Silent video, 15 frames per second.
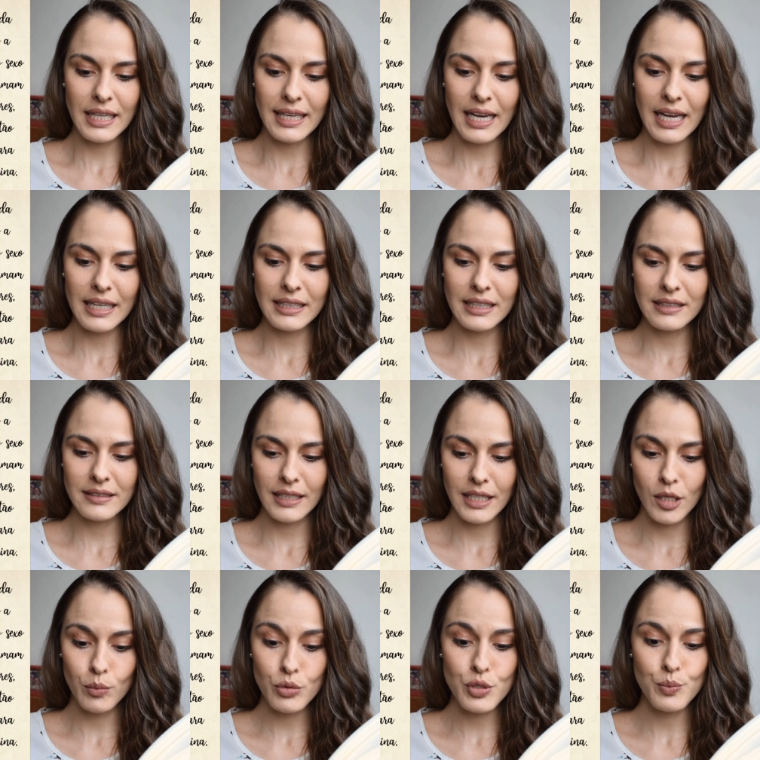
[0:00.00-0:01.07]
que ainda
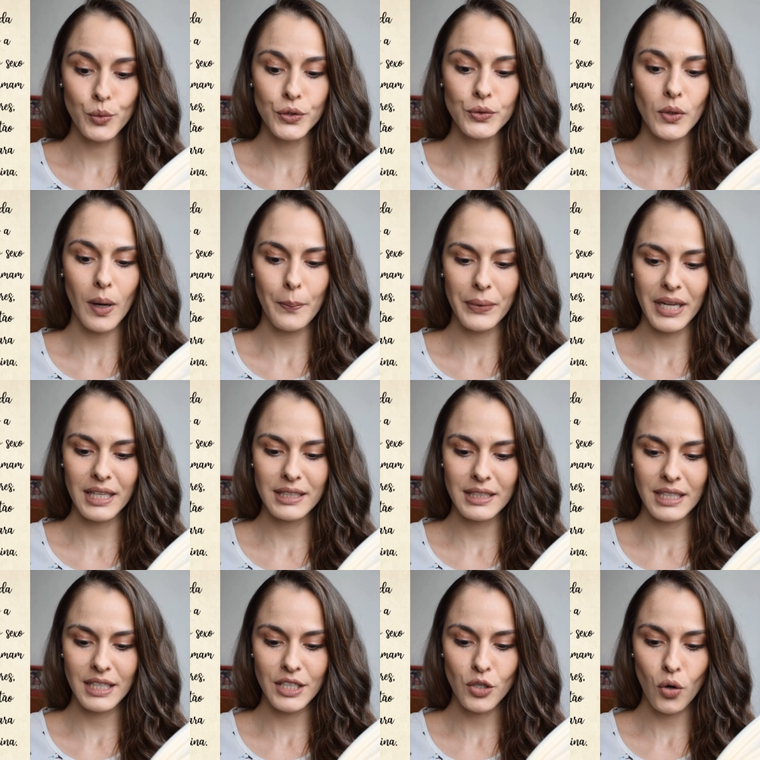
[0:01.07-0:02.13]
tenhamos muito a
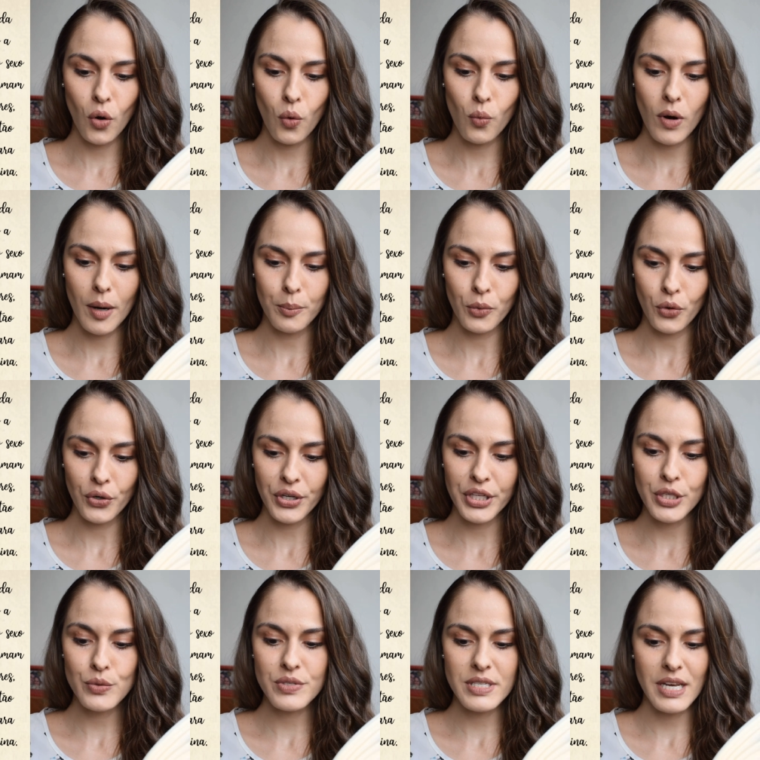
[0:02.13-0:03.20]
aprender com o amor
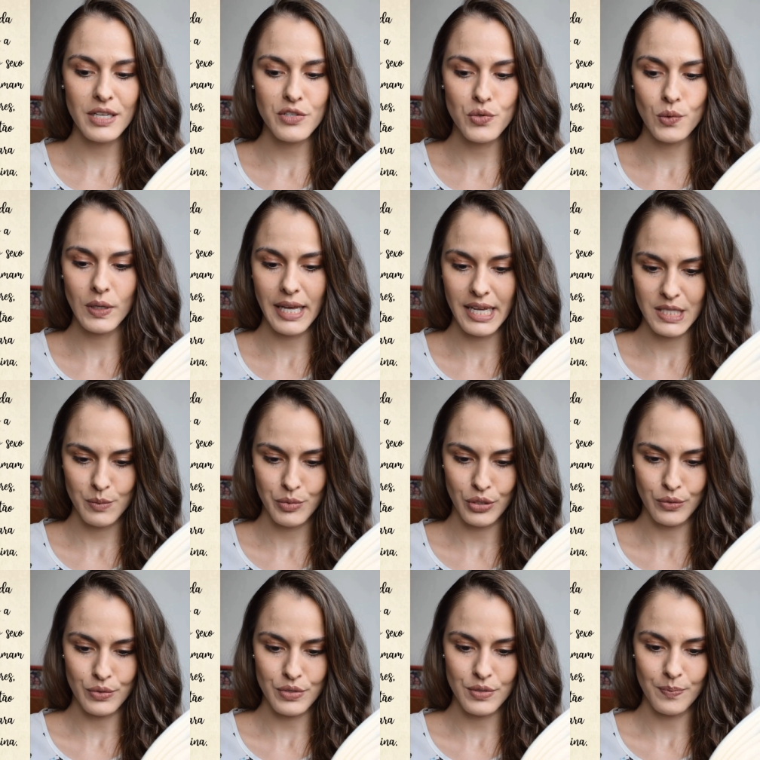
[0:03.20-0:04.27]
e o sexo
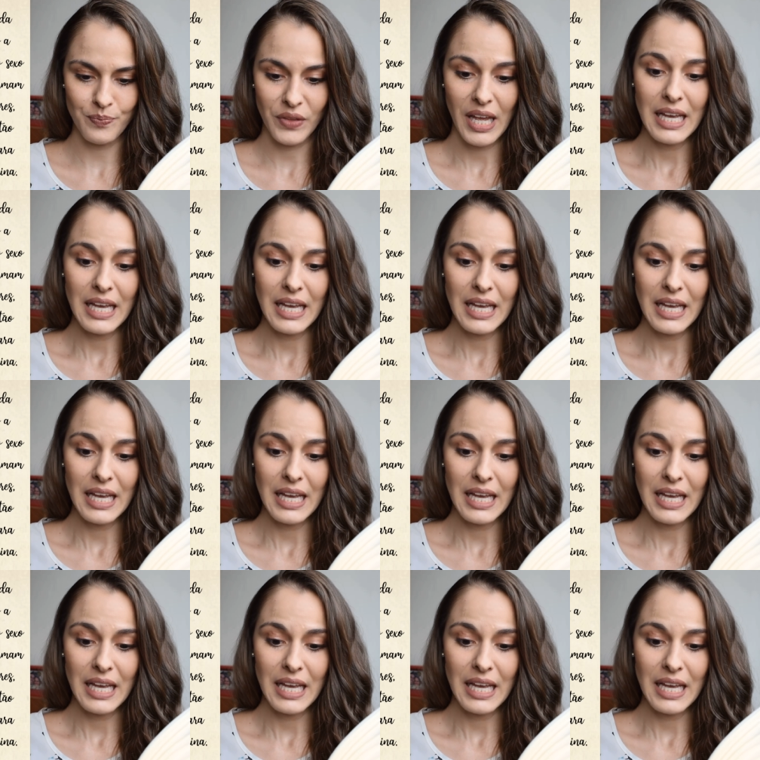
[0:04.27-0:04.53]
lésbicos,